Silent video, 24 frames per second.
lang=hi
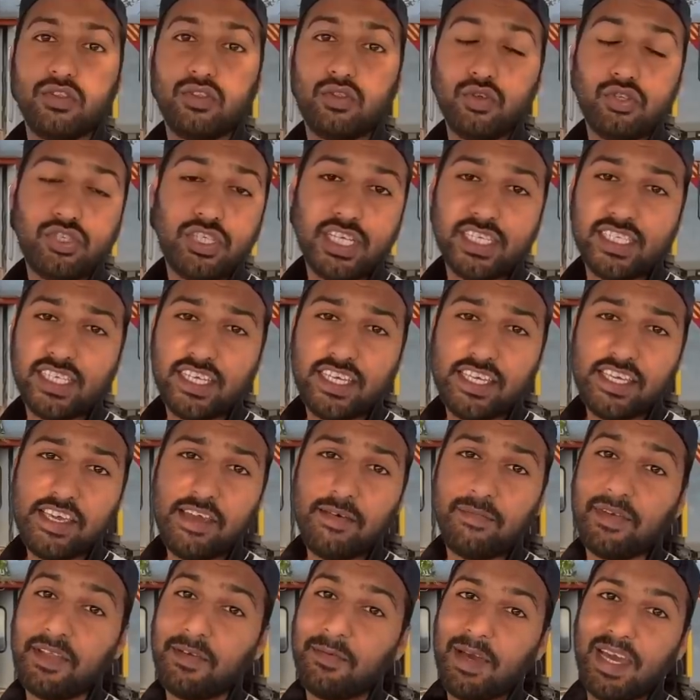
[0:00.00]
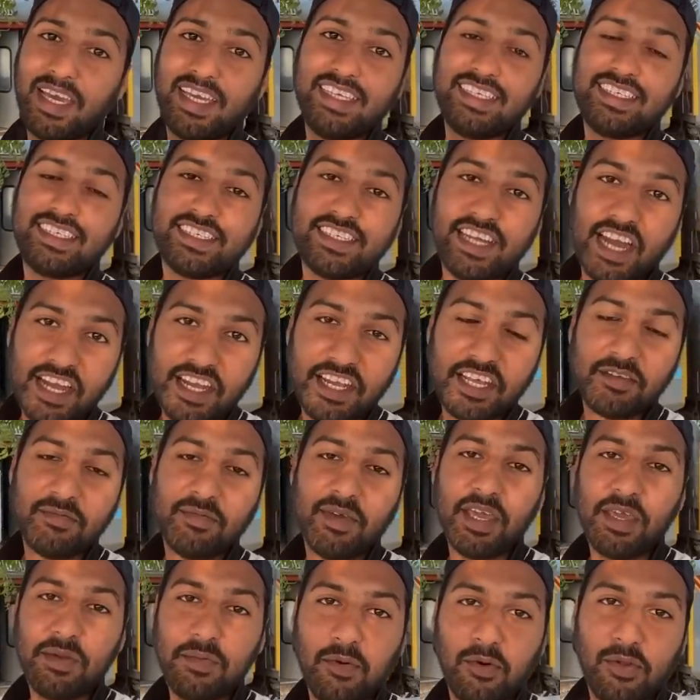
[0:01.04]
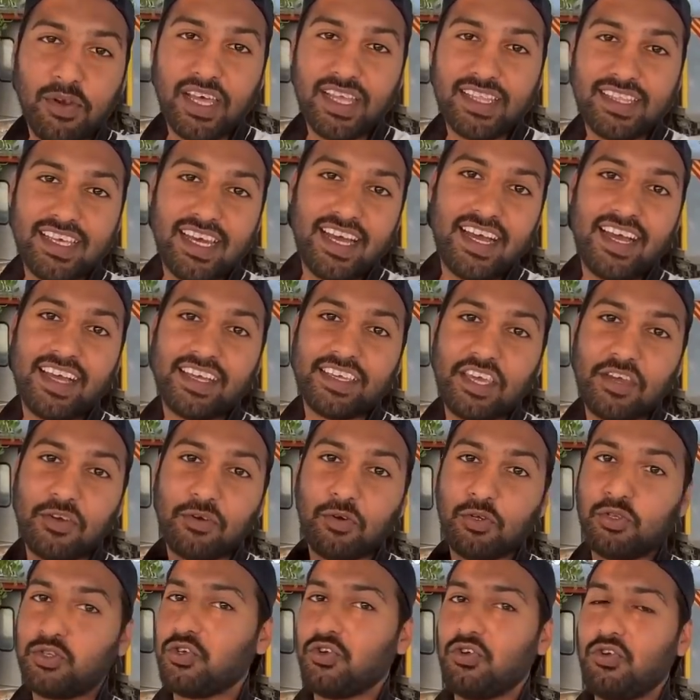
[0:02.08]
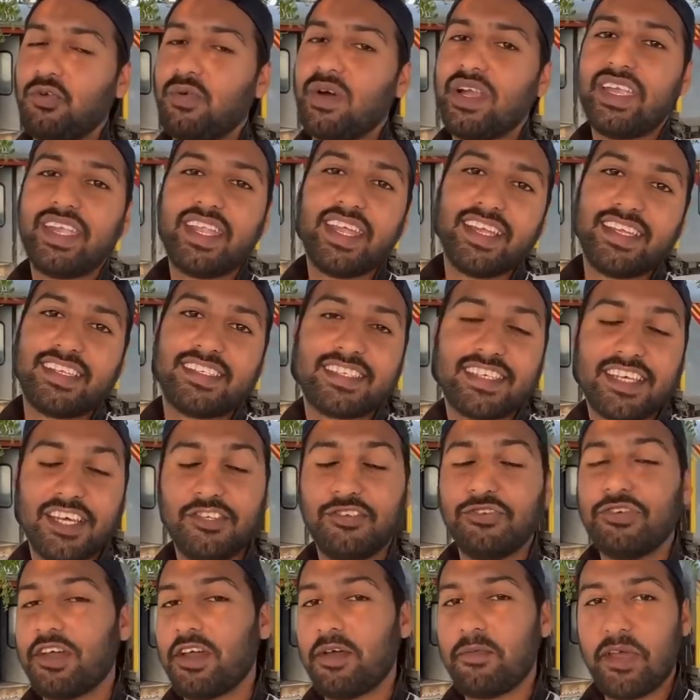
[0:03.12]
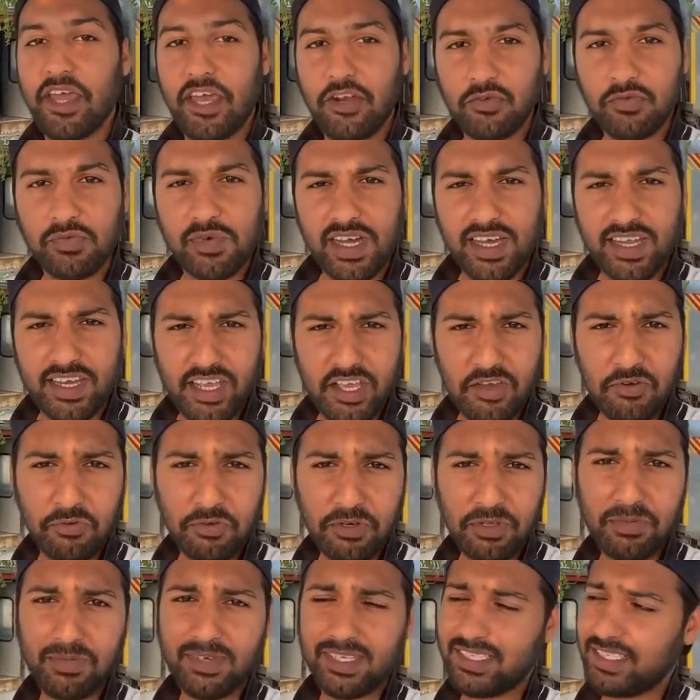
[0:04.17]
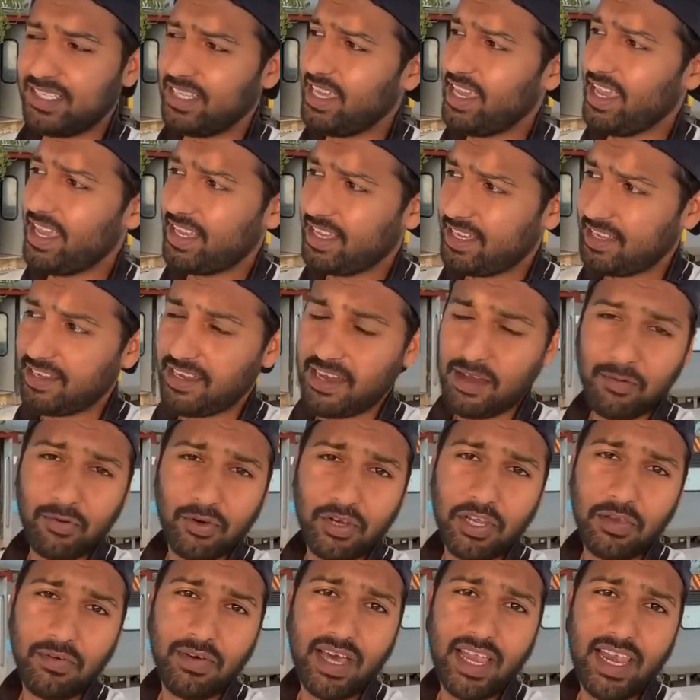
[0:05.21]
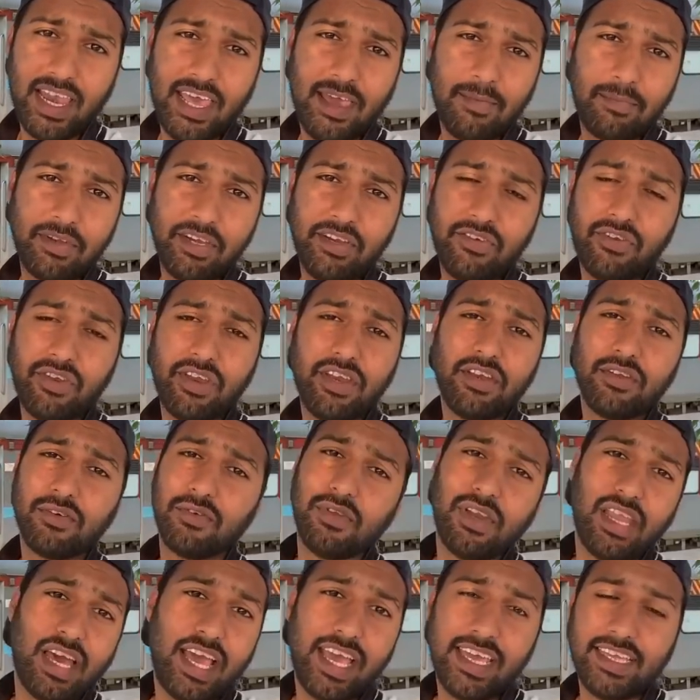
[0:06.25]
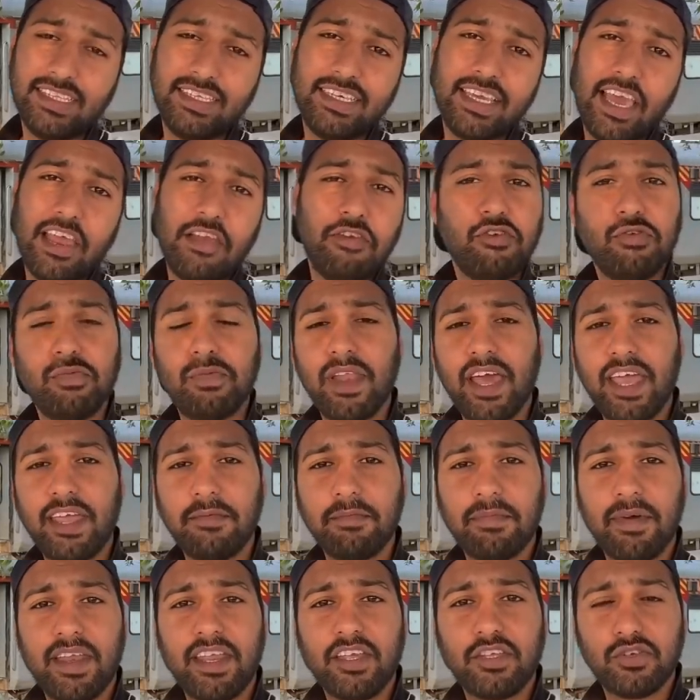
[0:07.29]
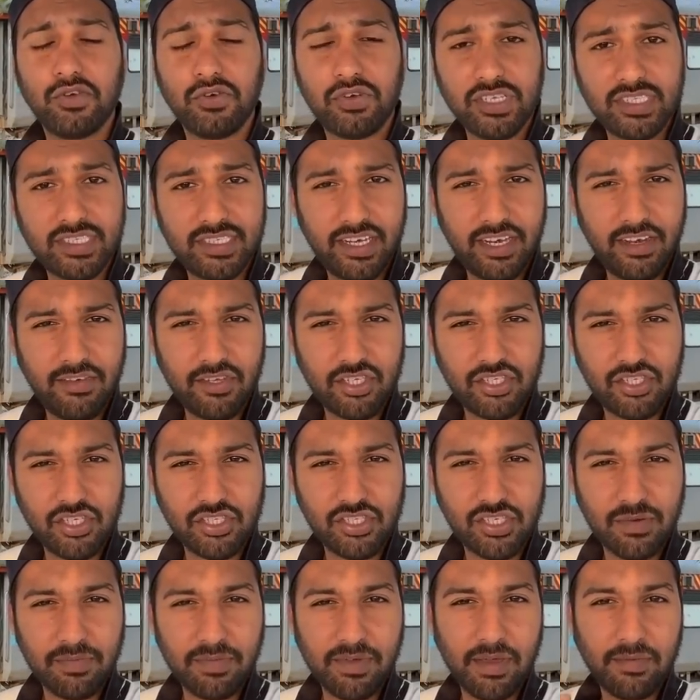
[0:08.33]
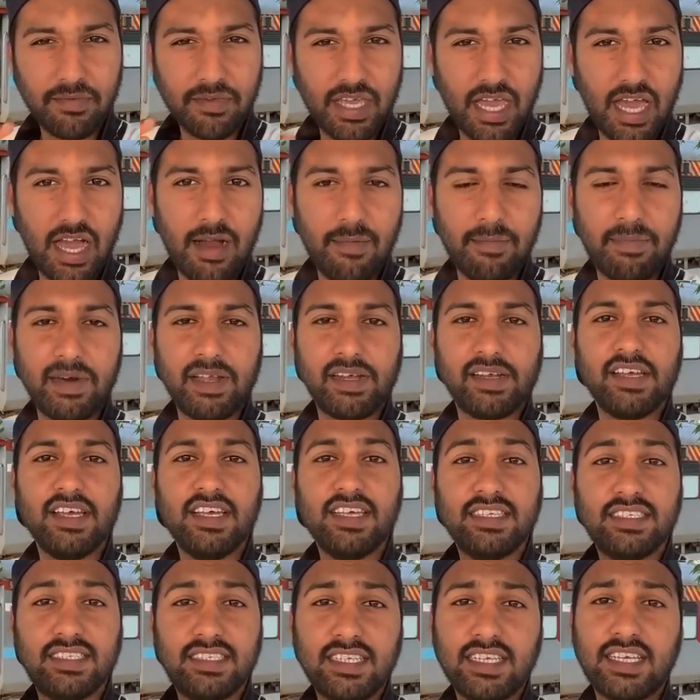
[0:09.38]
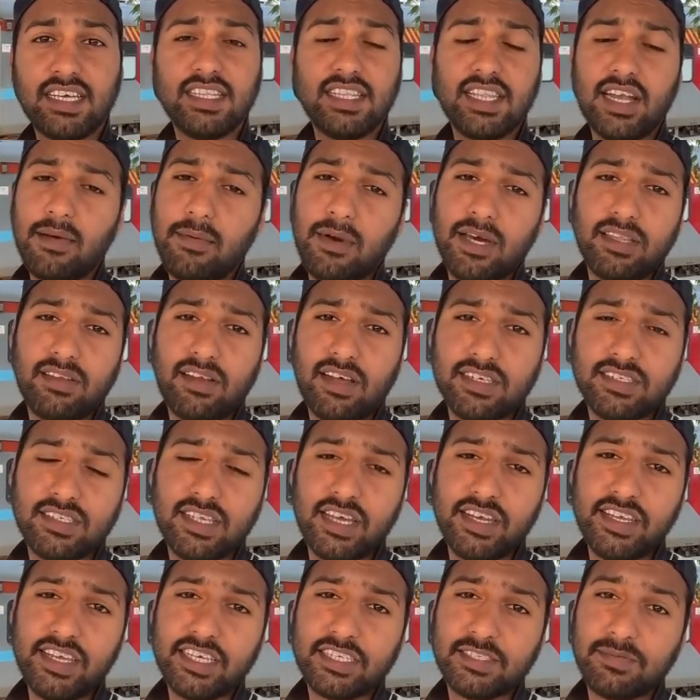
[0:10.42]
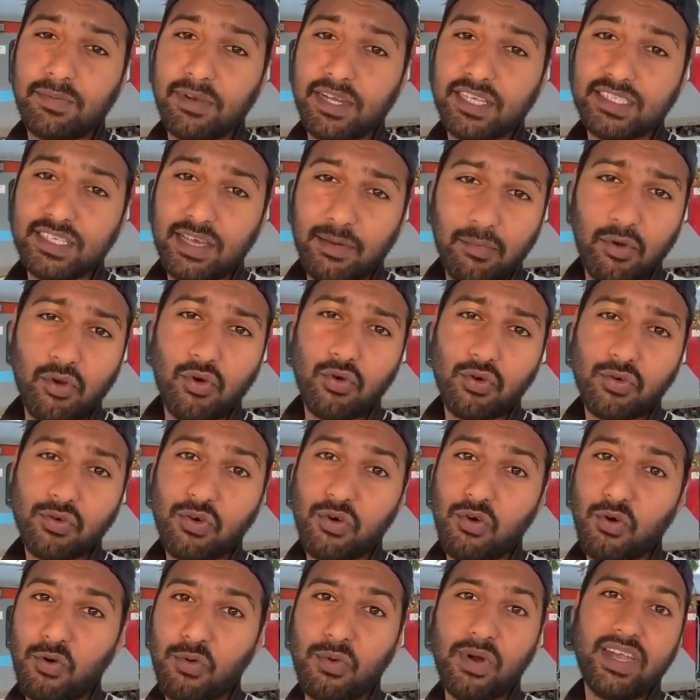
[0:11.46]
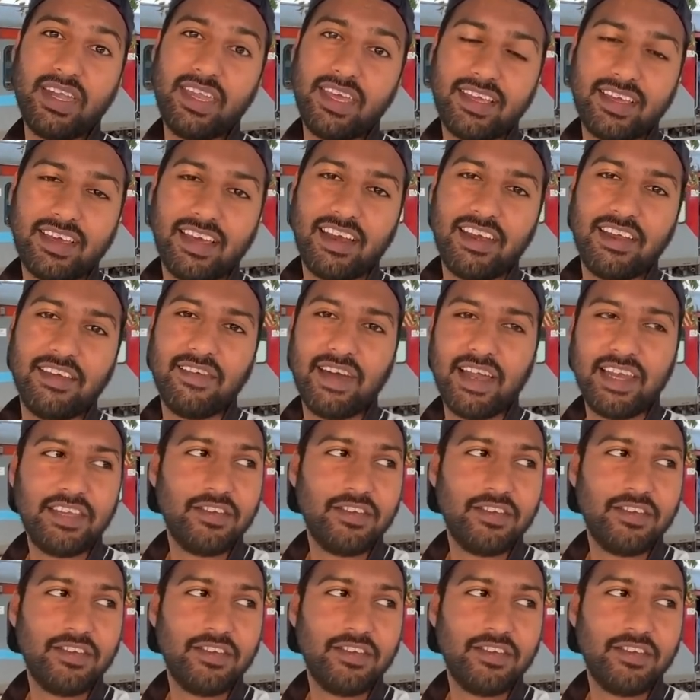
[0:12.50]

तो जैसा कि हमने भाई स्टार्टिंग में ही बोला था कि कुछ ओवरटेक्स का जो है हमें अनुमान है उन्हीं में से एक होने वाला है अपनी ट्रेन को लगाई दिया है लूप लाइन पर एक छोटे से रेलवे स्टेशन पे अब यहाँ पर सिकंदराबाद राजधानी एक्सप्रेस हम लोगों को ओवरटेक करने वाली